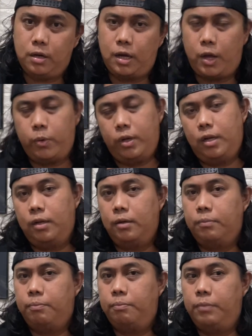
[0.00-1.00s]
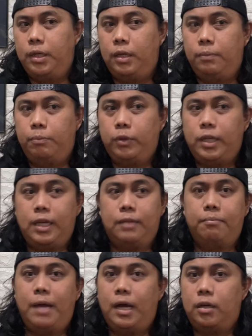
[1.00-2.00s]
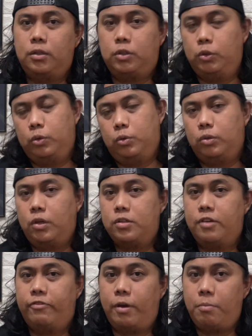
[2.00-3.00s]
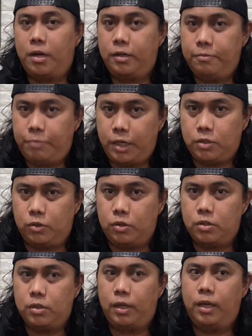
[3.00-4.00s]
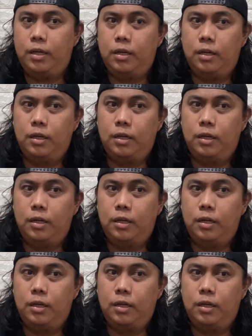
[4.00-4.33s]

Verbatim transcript: I will be putting it back to 2,500 pesos and